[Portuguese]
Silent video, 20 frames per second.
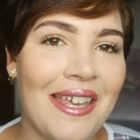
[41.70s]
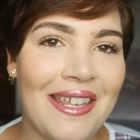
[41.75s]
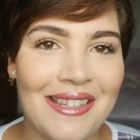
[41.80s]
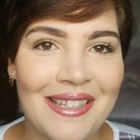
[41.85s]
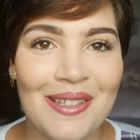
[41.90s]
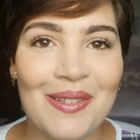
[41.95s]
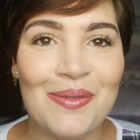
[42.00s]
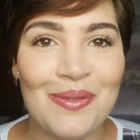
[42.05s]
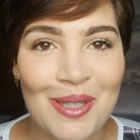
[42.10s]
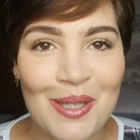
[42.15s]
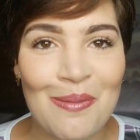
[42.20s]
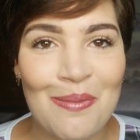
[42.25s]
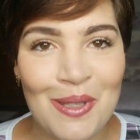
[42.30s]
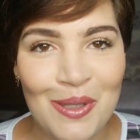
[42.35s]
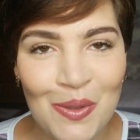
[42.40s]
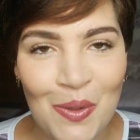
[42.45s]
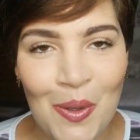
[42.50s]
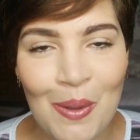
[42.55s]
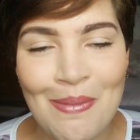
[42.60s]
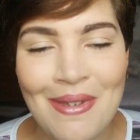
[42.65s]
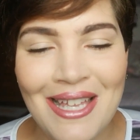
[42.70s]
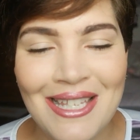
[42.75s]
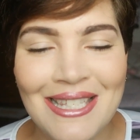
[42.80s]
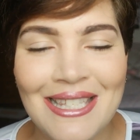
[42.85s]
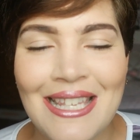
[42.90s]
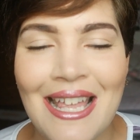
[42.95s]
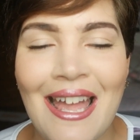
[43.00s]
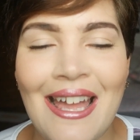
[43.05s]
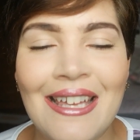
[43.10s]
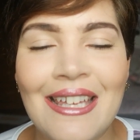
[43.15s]
ainda não terminou a minha
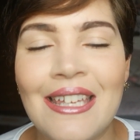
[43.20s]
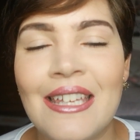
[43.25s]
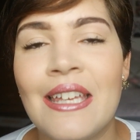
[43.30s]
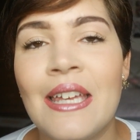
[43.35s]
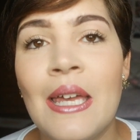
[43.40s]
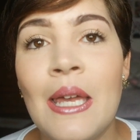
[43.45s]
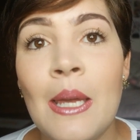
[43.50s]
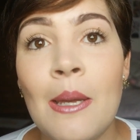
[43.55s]
saga,